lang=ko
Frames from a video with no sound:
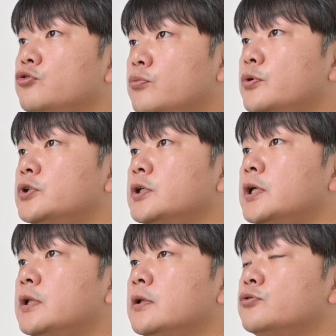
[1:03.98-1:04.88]

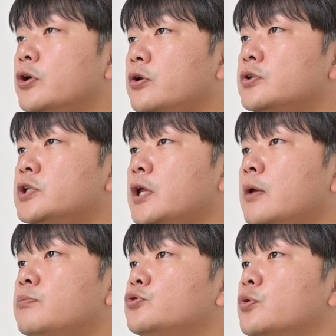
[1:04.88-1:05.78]
후보정은 촬영
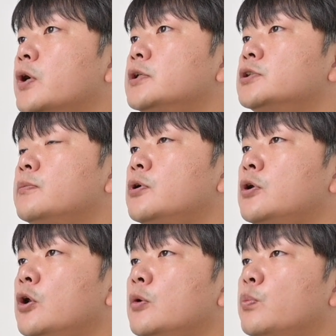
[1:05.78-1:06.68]
시에 부족한
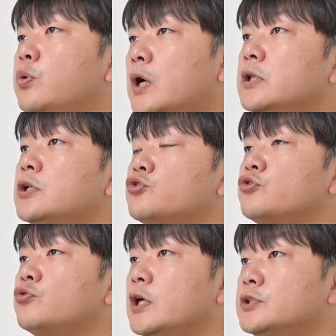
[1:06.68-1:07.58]
점을
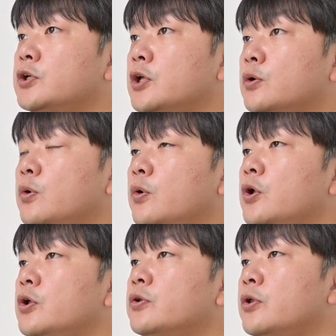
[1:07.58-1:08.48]
보완해주는 과정이
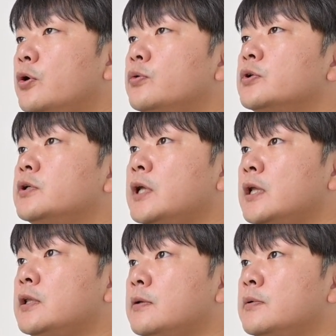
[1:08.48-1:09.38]
있고 새로운
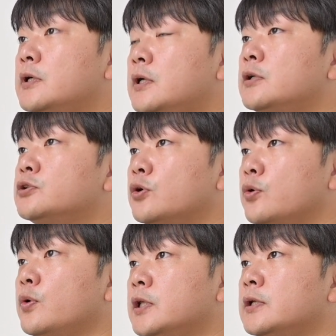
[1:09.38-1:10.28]
크리에이티브를
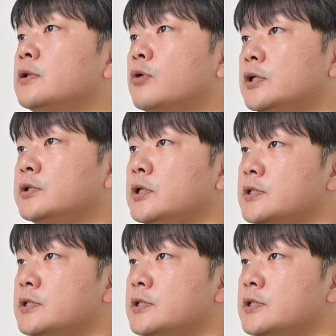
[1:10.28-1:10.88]
적용하는 과정이